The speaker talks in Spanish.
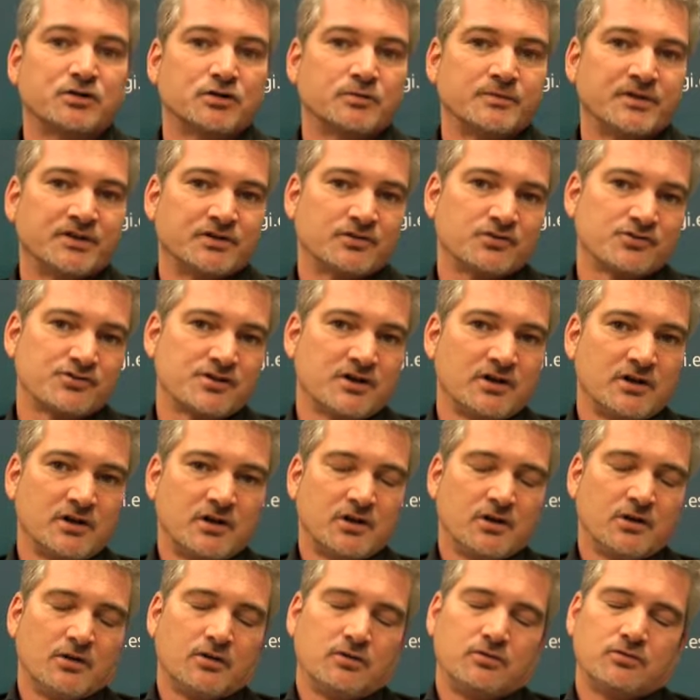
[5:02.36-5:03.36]
por lo menos
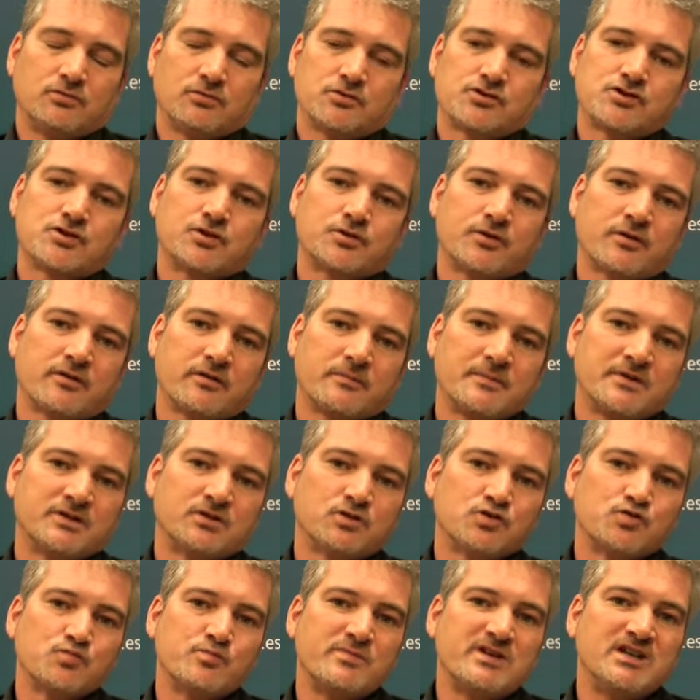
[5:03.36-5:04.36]
unos
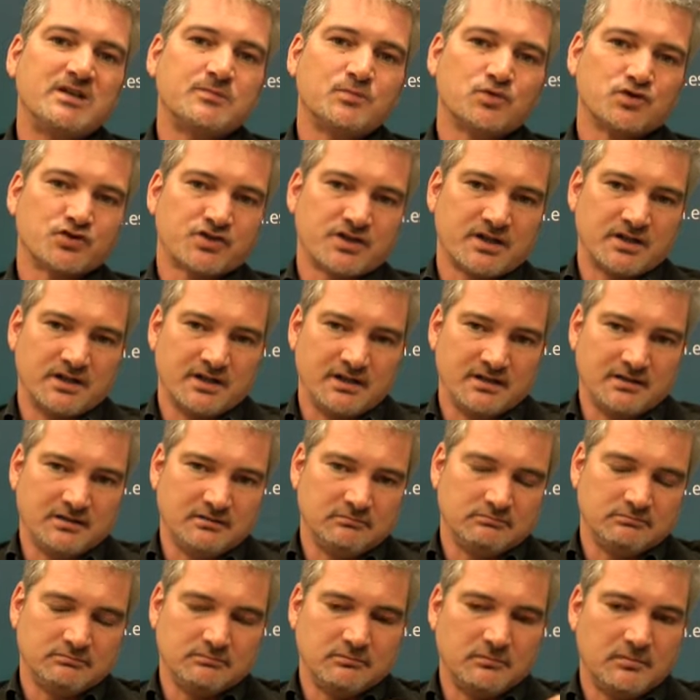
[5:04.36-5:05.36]
conocimientos mínimos que
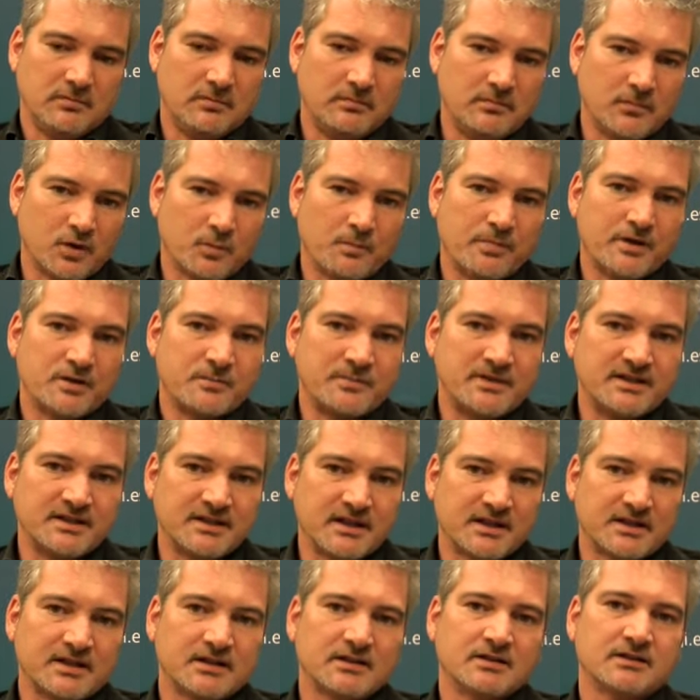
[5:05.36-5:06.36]
nos
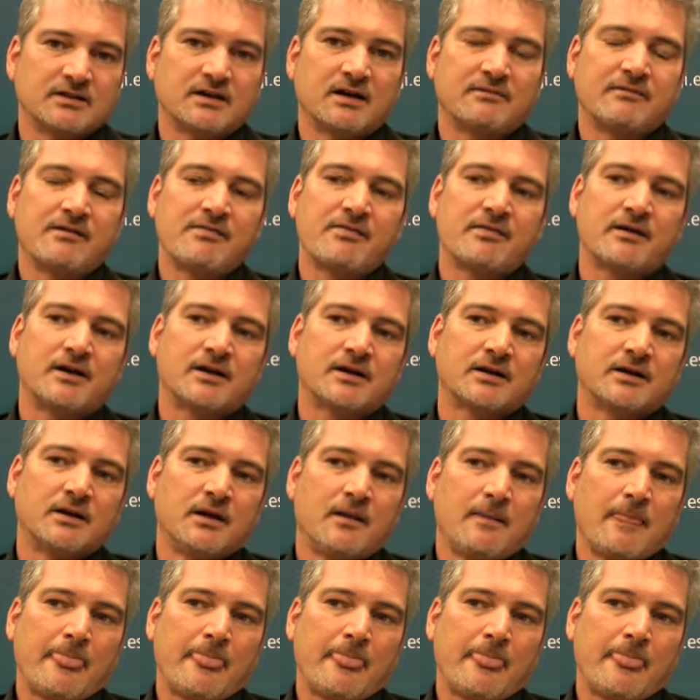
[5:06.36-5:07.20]
permitan eh, avanzar,